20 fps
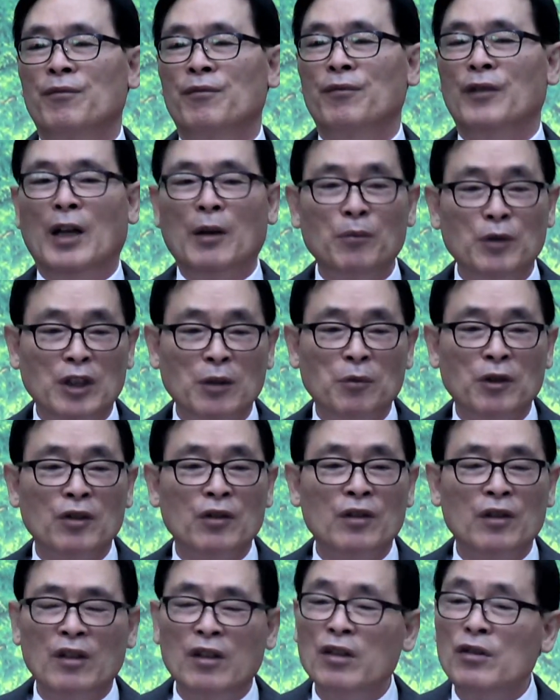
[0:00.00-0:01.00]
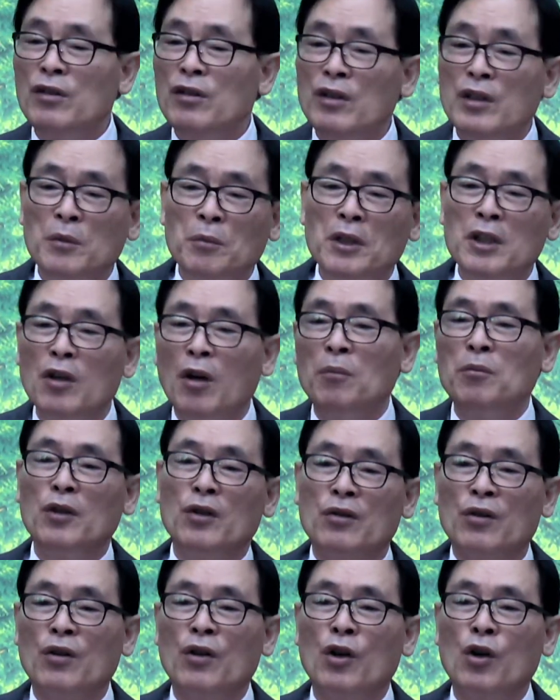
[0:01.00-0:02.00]
내 믿음은 흔들림이
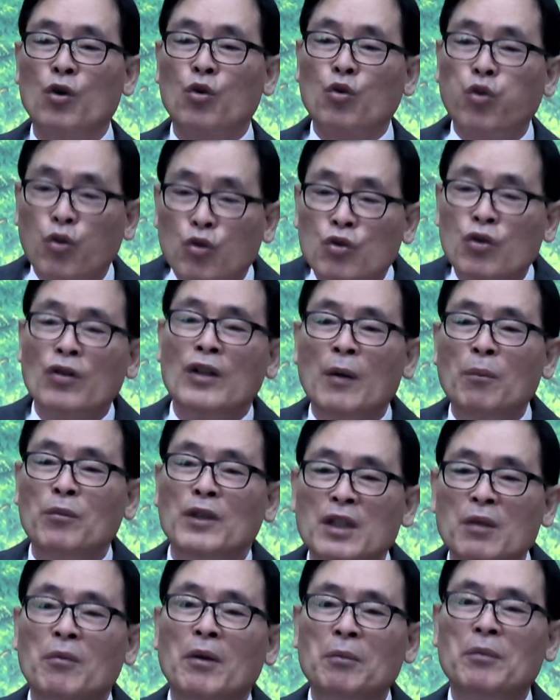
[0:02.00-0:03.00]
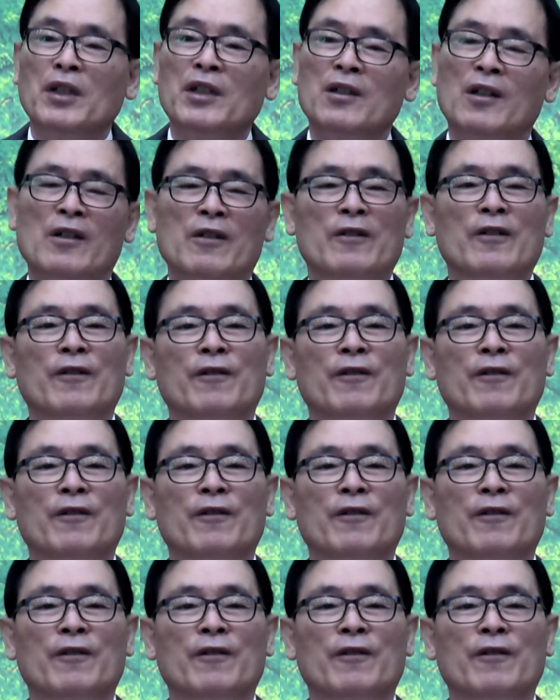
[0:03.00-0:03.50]
없는 굳건한 믿음입니까?